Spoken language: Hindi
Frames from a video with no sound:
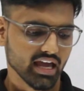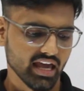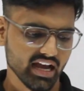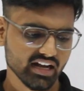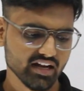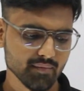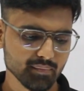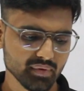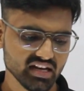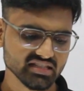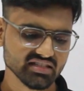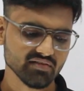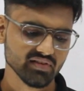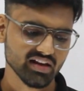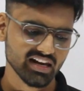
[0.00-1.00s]
एक कंपनी
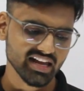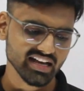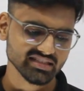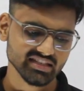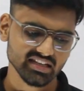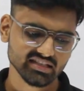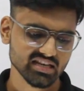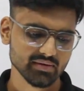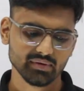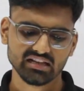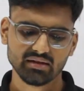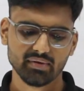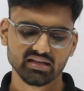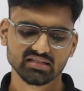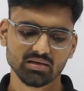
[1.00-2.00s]
से वन लैख सिक्सटी
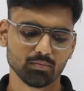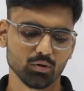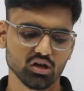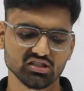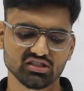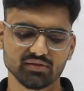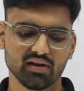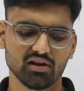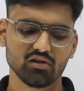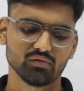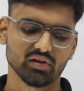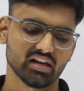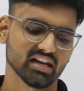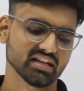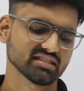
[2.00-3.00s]
मतलब एक से पॉलिसी वैल्यू
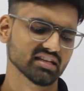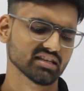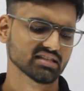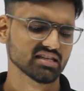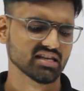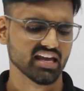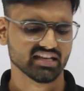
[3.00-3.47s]
वन लाख सिक्सटी